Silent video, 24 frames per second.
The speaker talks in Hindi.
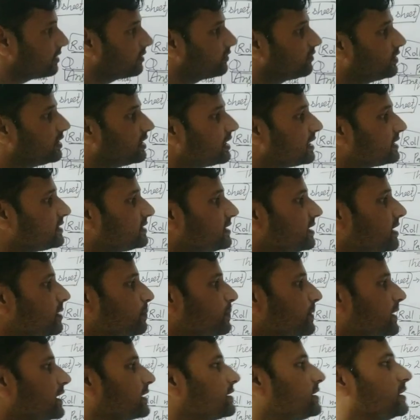फिर आती है
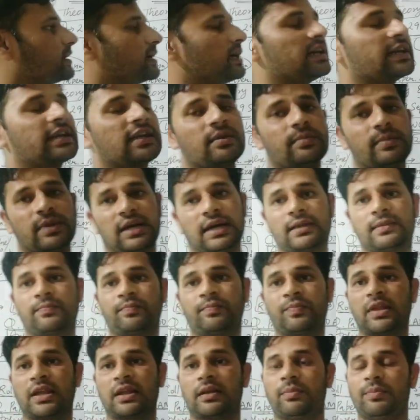प्रैक्टिकल की बात
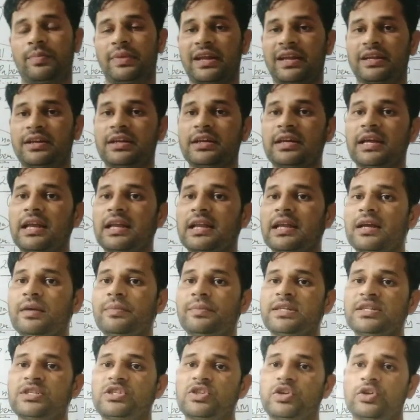प्रैक्टिकल का
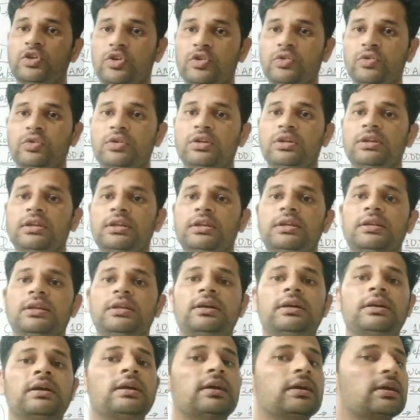भी शेड्यूल
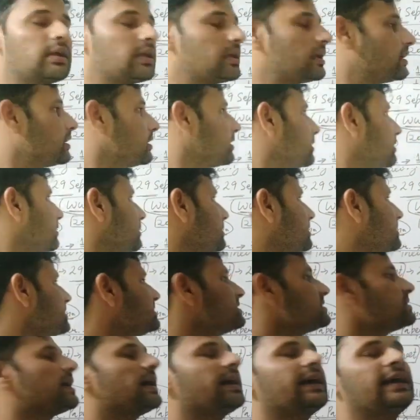
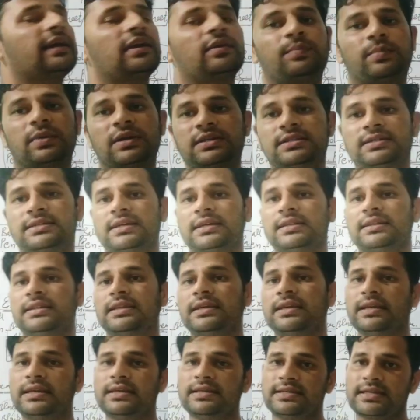इस साइट पर
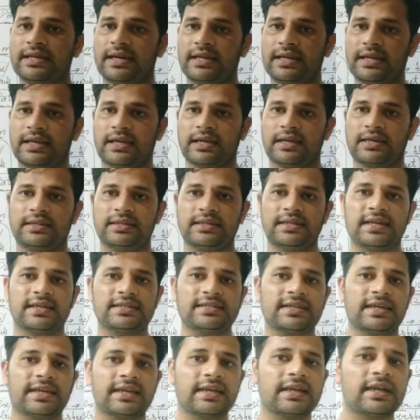जल्दी ही जारी कर दिया
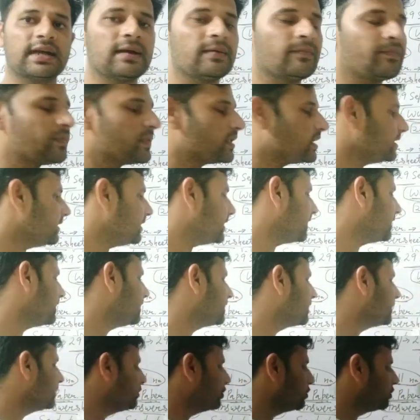जाएगा यानी
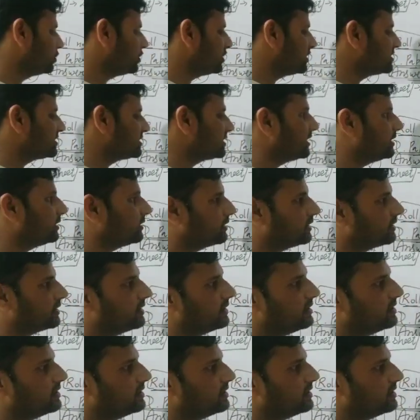कि नोडल सेंटर की